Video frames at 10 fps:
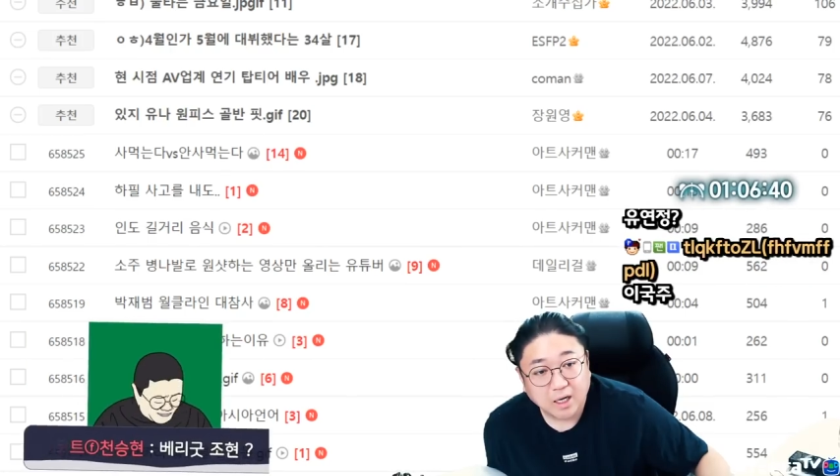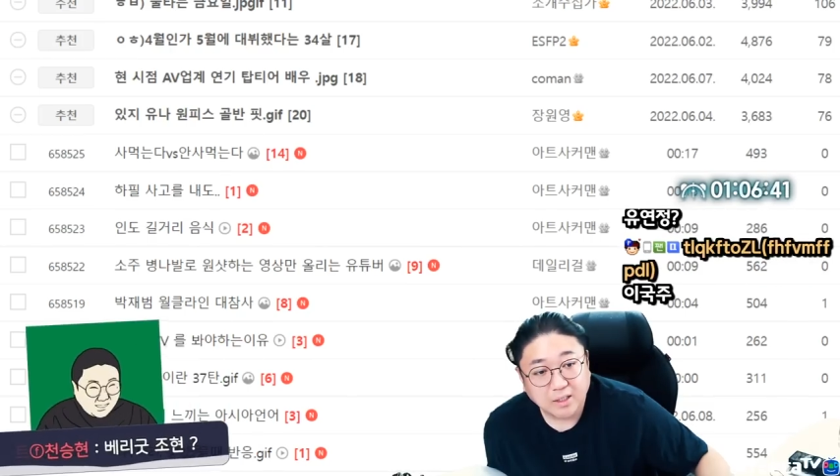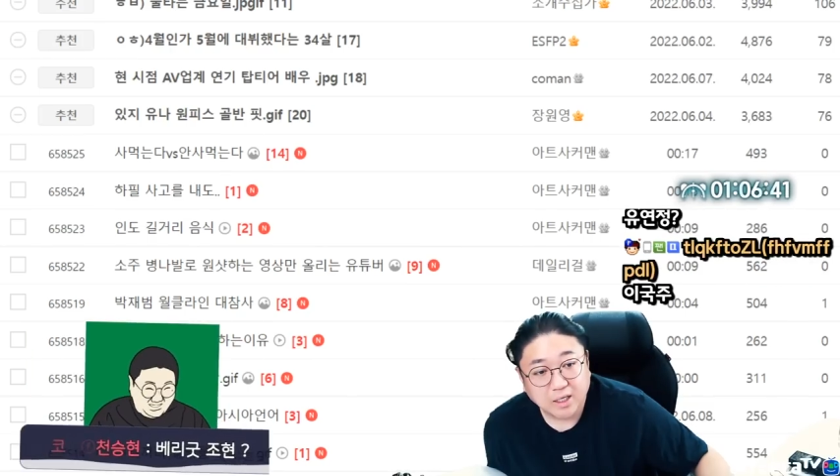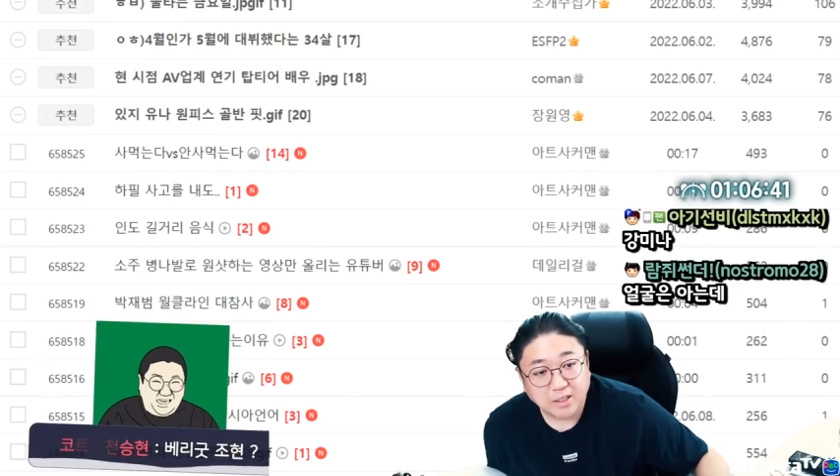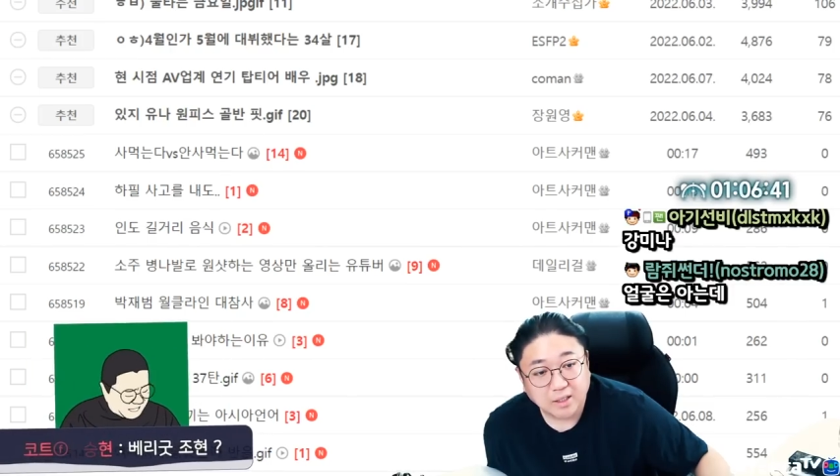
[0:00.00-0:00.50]

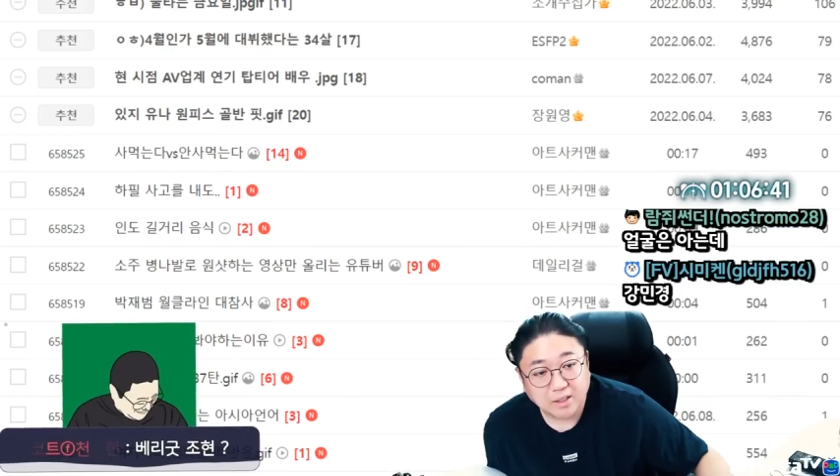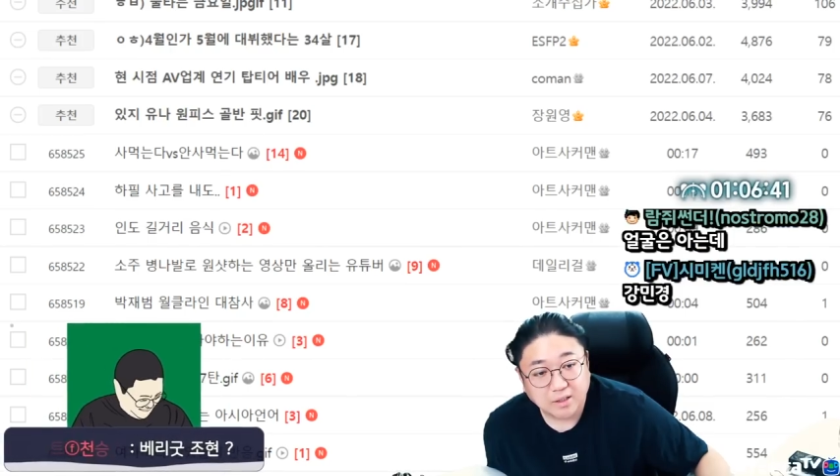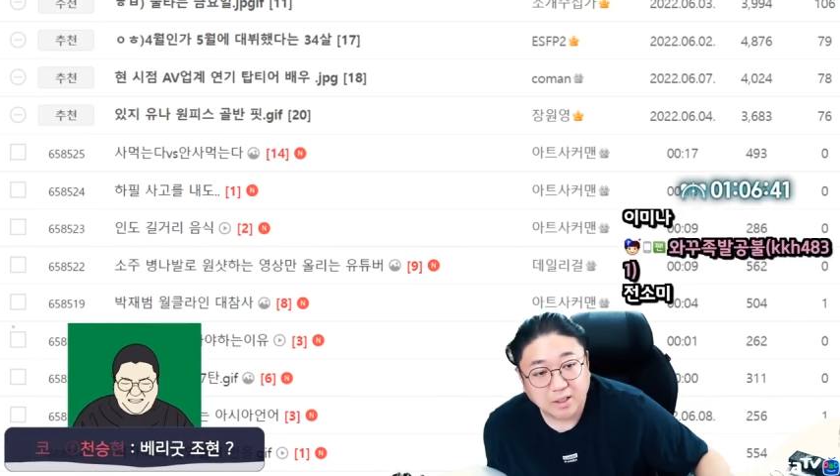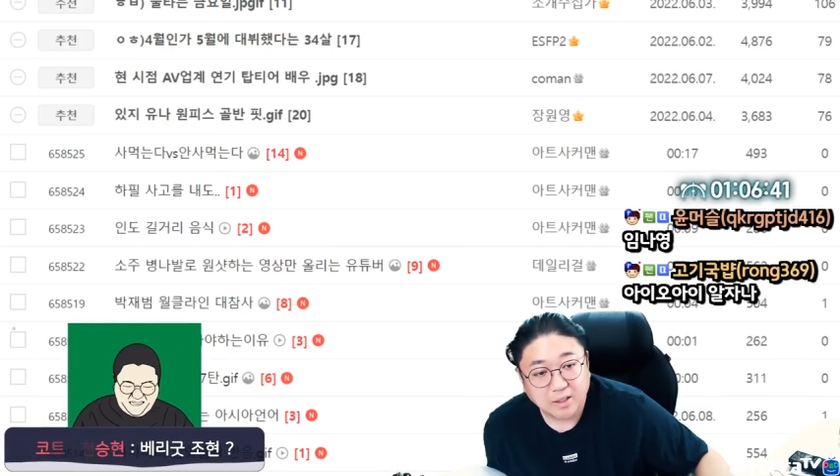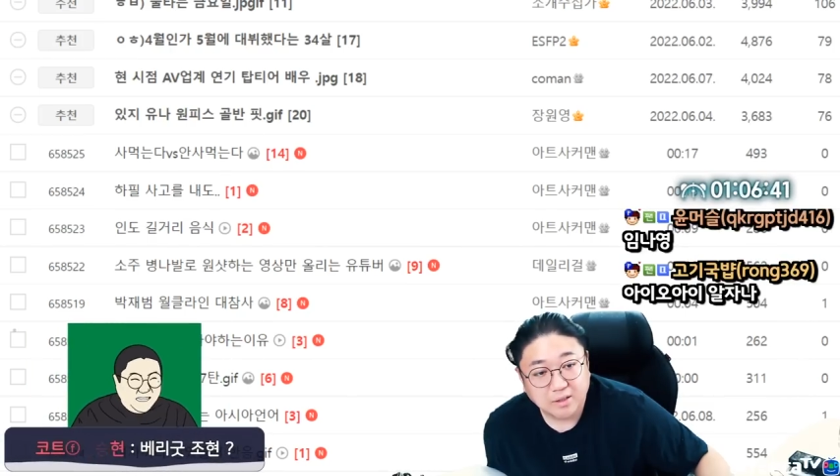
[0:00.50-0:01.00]

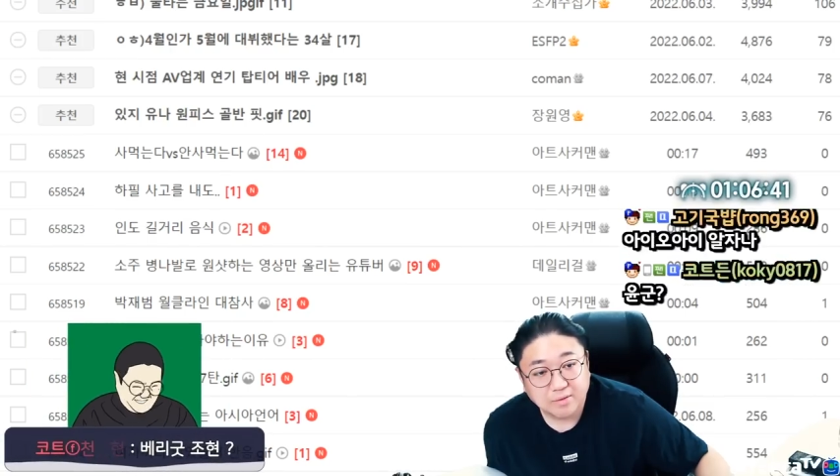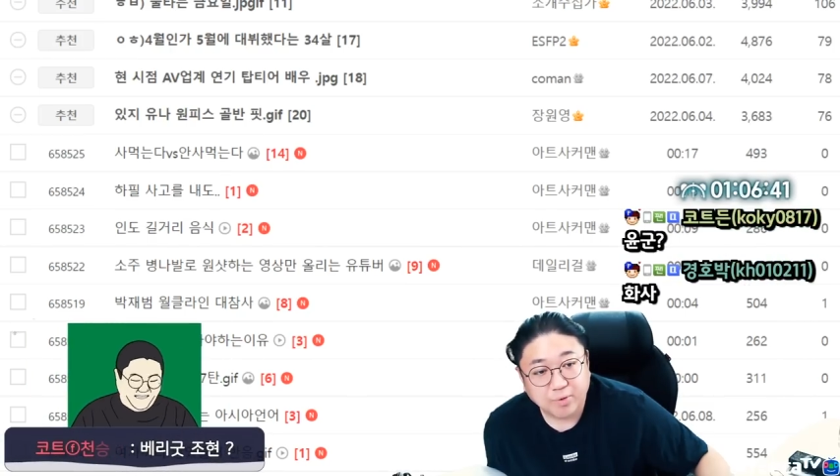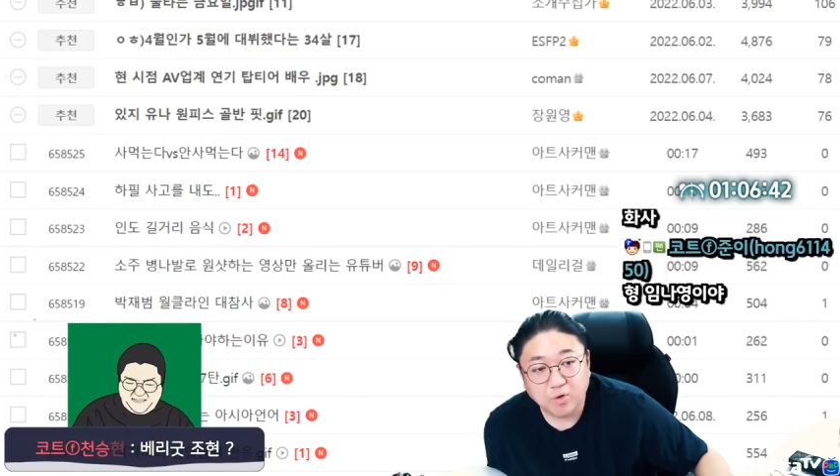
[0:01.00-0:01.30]
아니아니아니